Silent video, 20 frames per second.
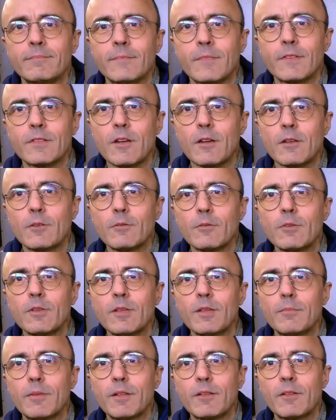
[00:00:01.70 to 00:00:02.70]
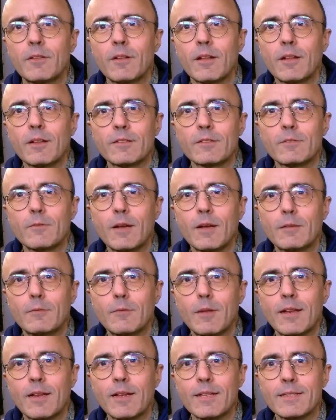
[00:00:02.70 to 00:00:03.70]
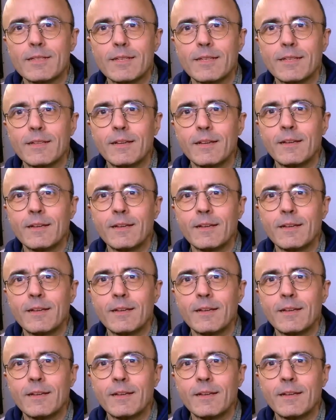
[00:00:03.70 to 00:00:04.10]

Ciao a tutti, bentornati su White One Racing.